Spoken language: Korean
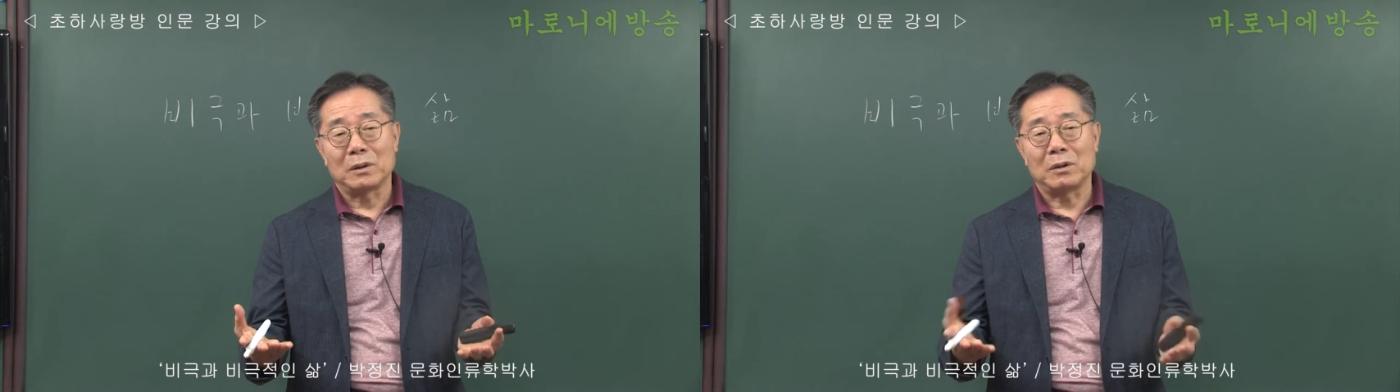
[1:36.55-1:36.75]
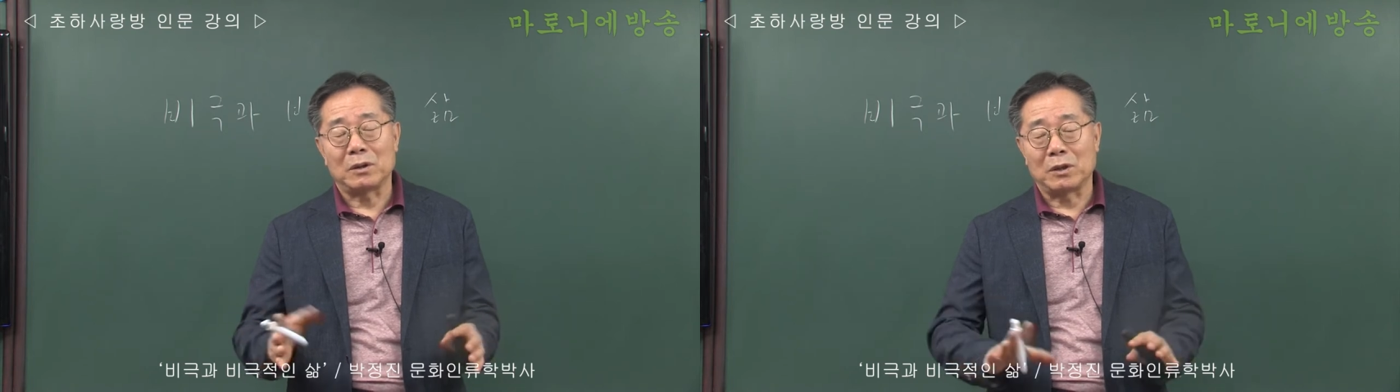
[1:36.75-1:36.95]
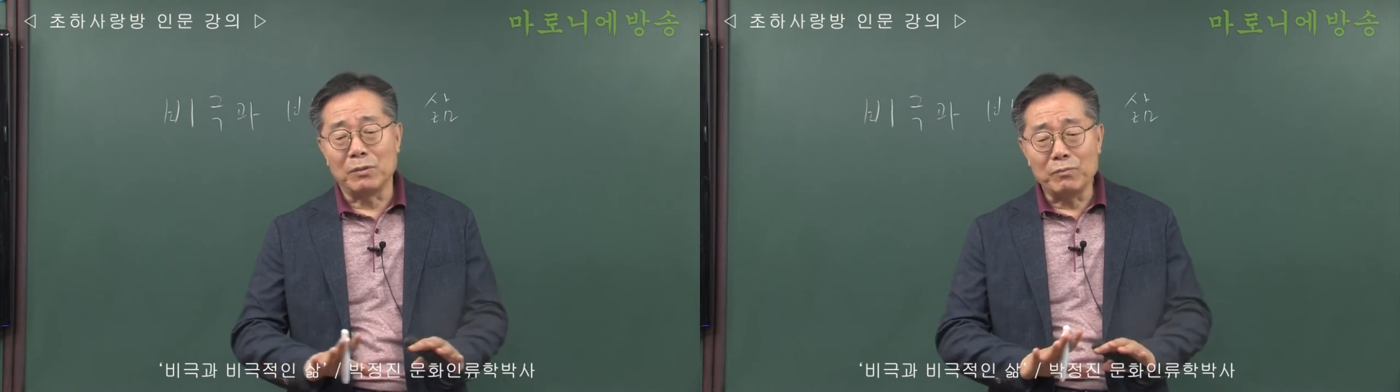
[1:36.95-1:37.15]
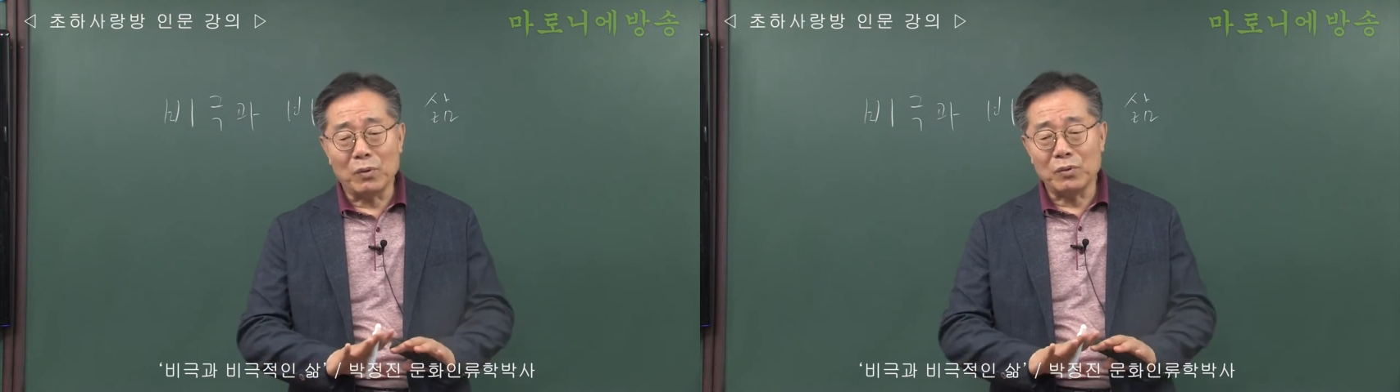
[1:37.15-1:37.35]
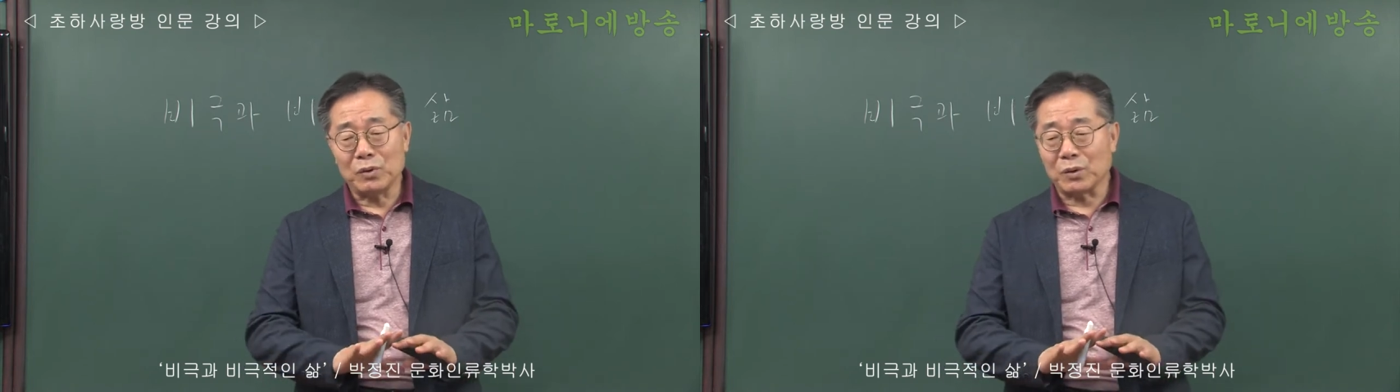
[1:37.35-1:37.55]
그
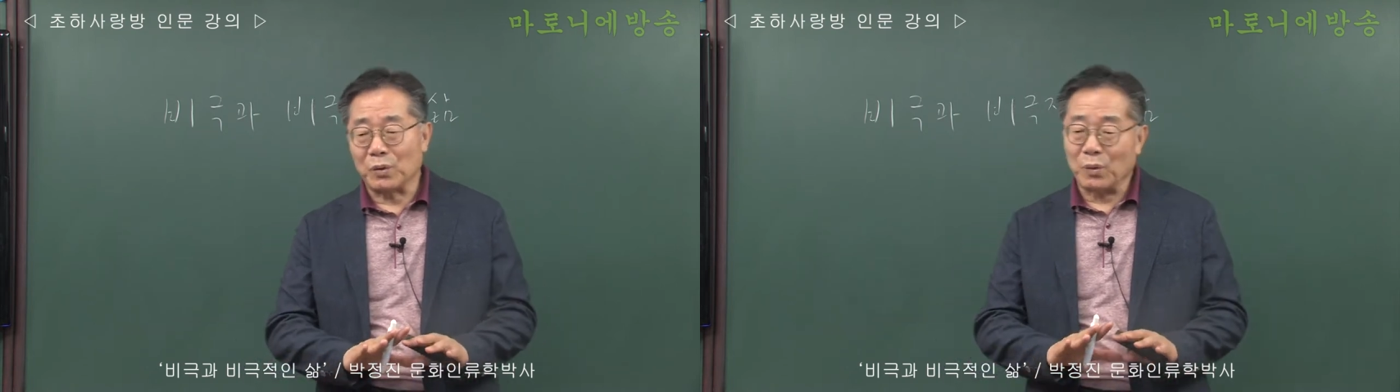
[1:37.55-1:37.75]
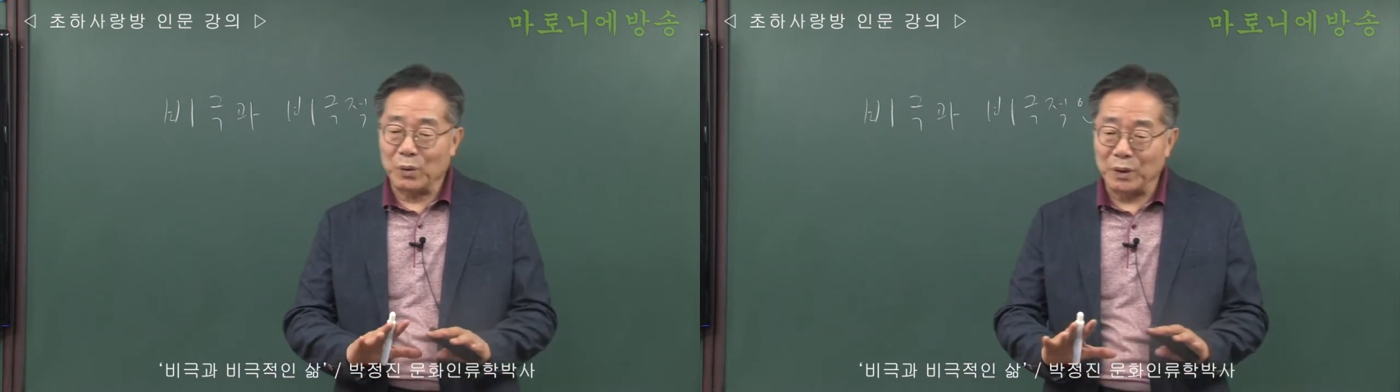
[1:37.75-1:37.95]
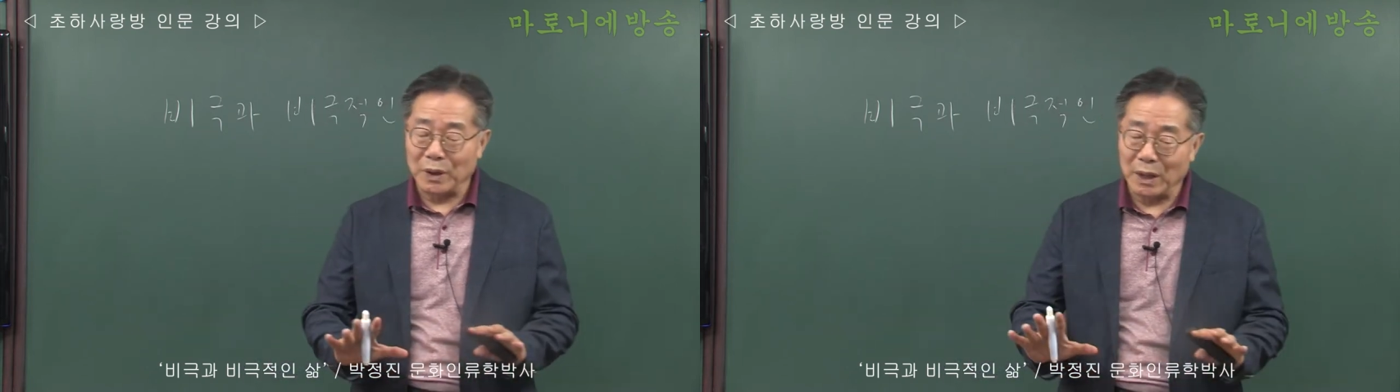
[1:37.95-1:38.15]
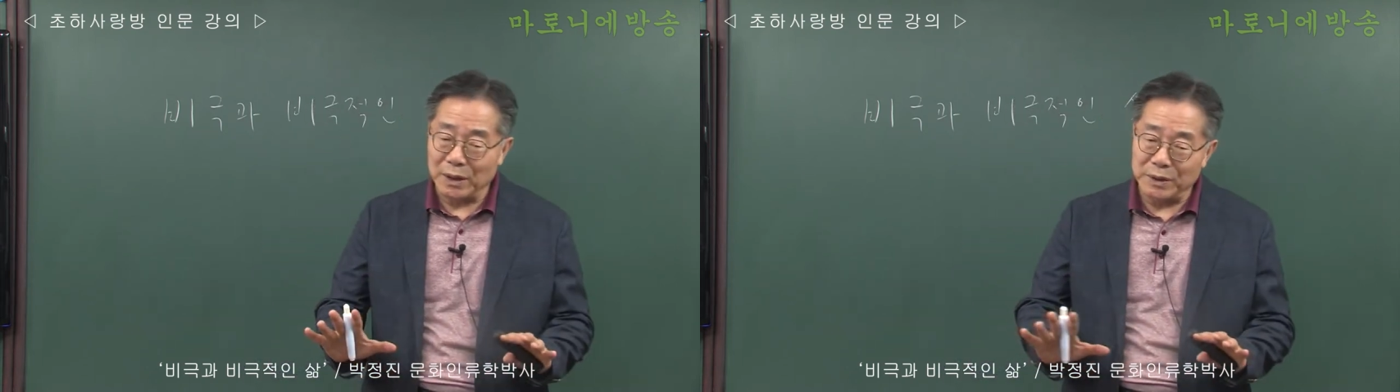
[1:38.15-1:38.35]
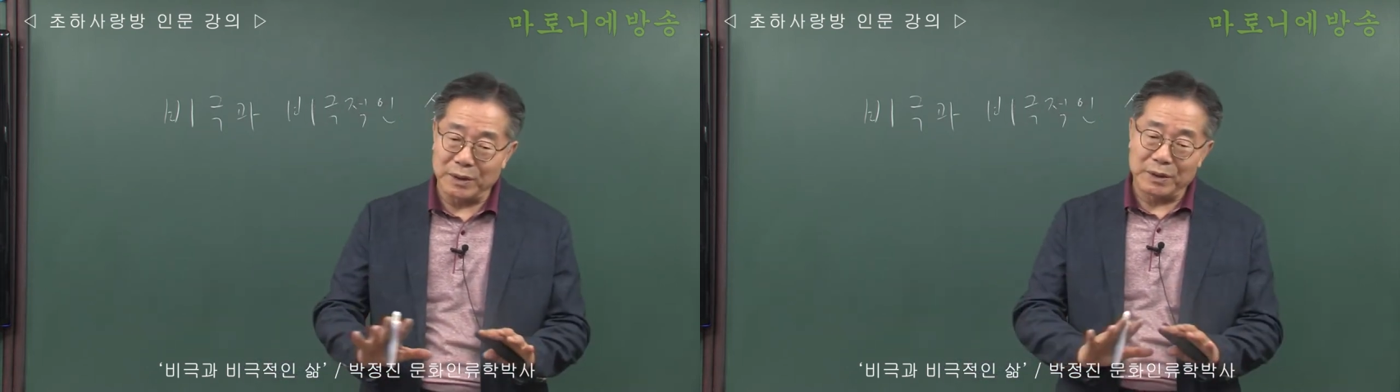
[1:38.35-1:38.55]
근본적으로
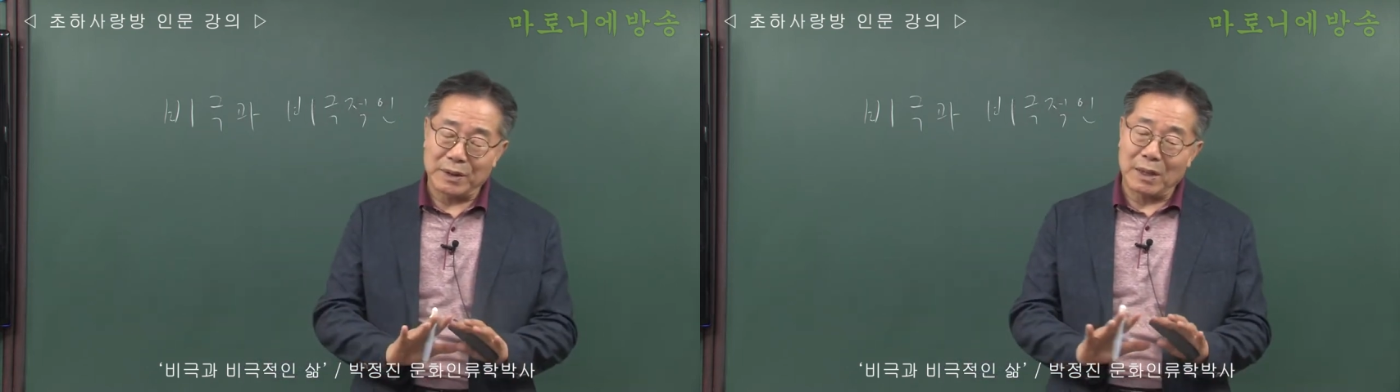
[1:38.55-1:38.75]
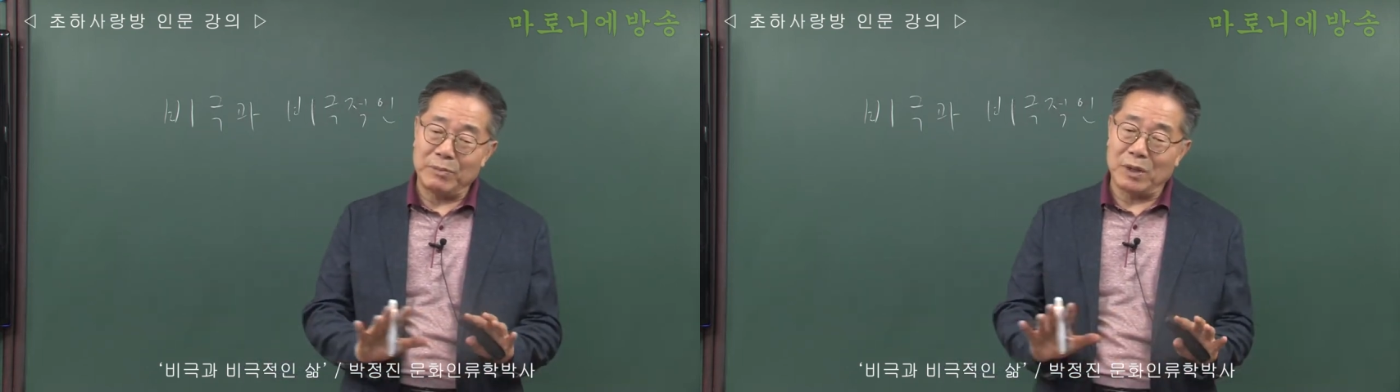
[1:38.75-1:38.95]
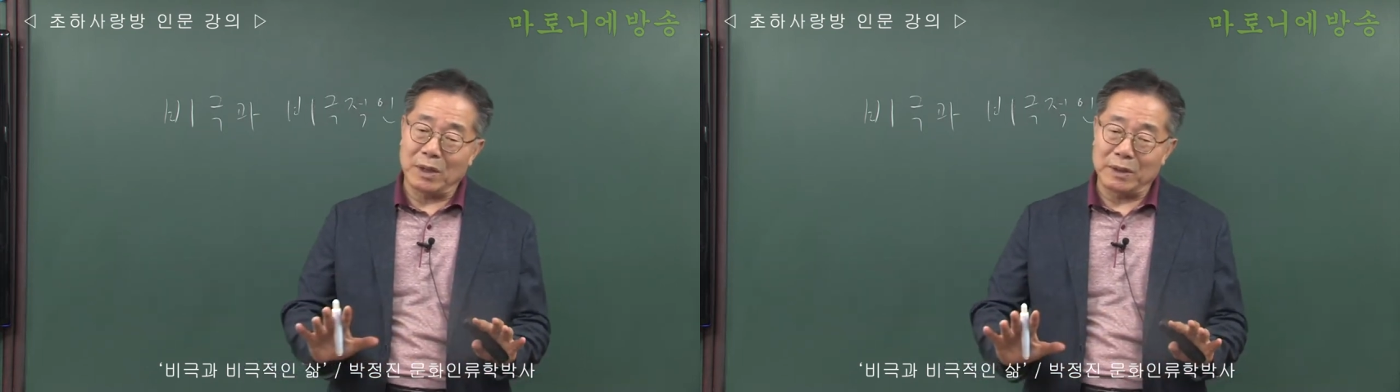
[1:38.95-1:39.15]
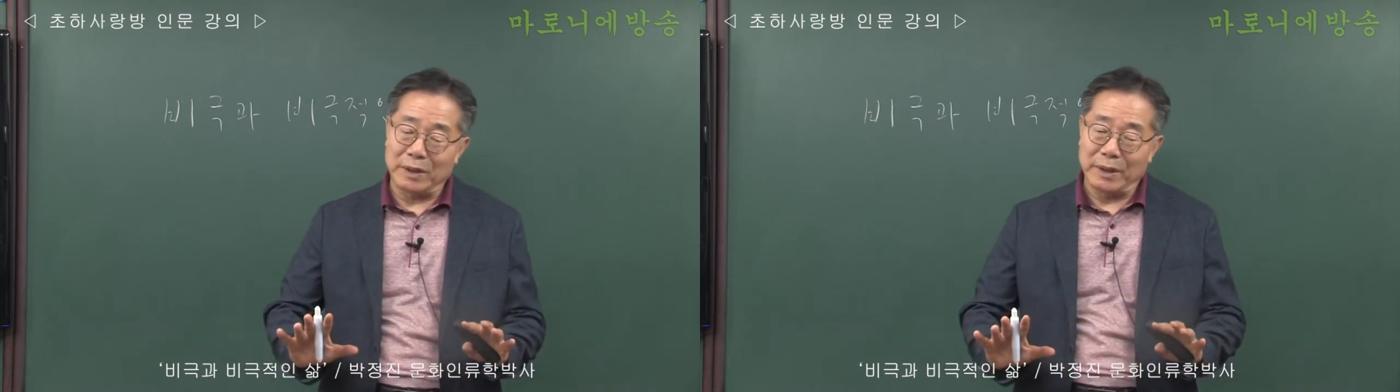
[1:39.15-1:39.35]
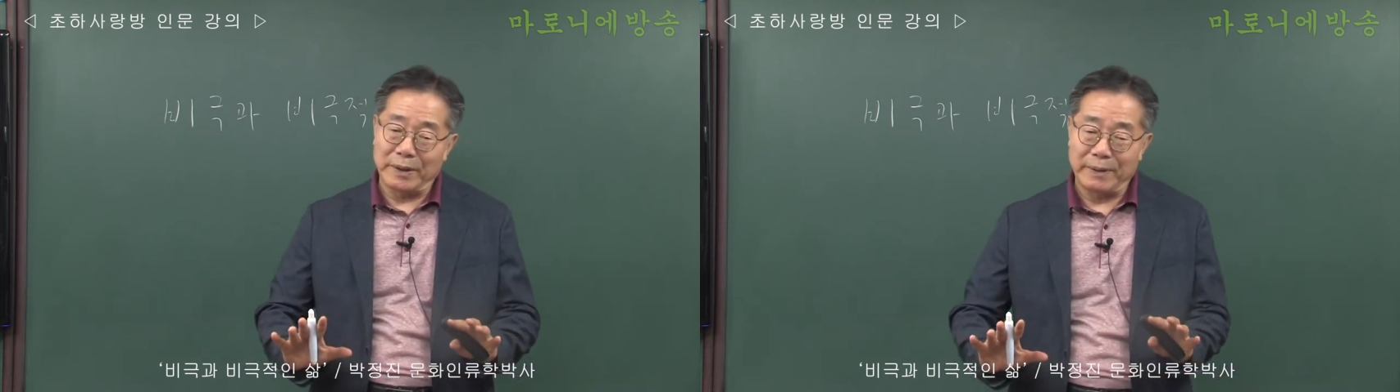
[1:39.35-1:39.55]
인간이 이제 삶이라는
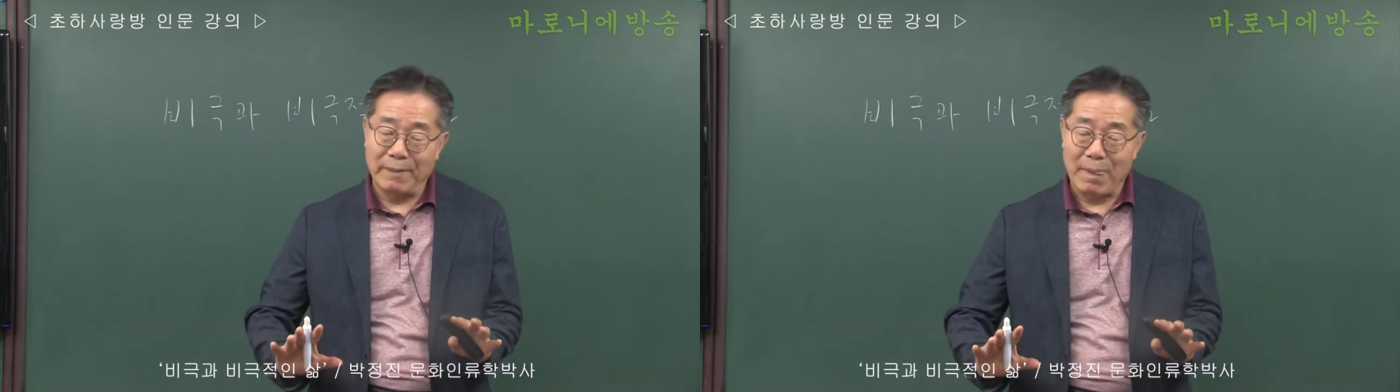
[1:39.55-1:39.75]
게